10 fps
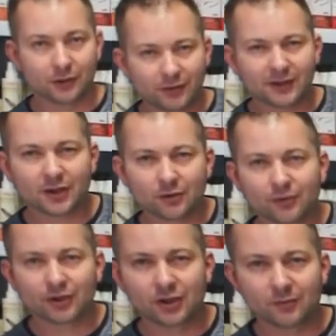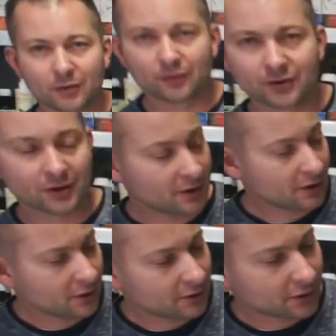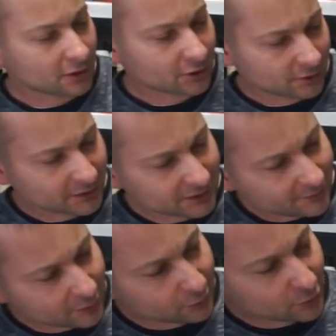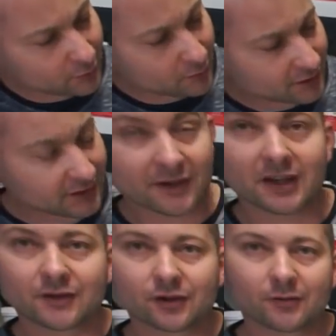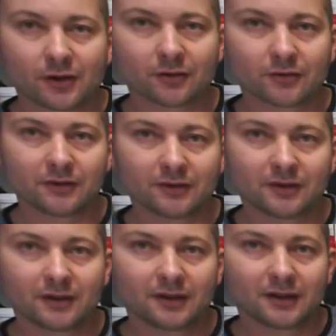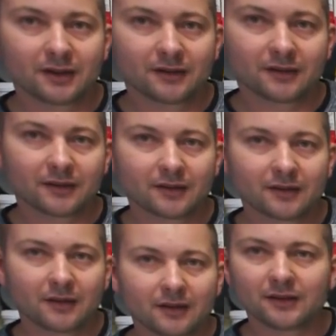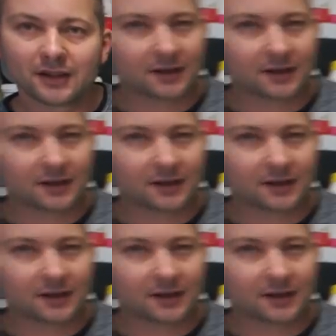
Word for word: który też użyliśmy już, e, to są zestawy, które już były przedstawiane w zeszłym roku, Czyli one się nie zmieniły. Nie,